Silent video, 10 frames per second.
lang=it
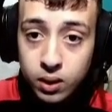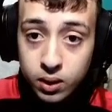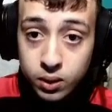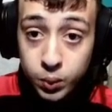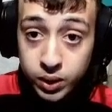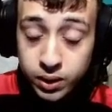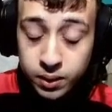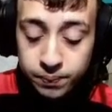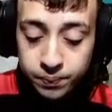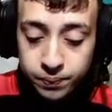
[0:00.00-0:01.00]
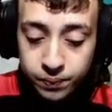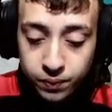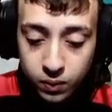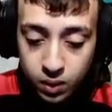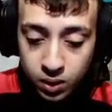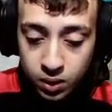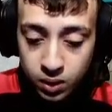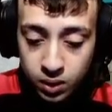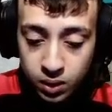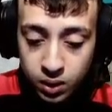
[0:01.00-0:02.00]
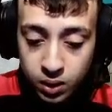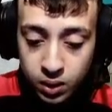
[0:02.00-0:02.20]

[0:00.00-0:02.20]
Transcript: Quindi, eh,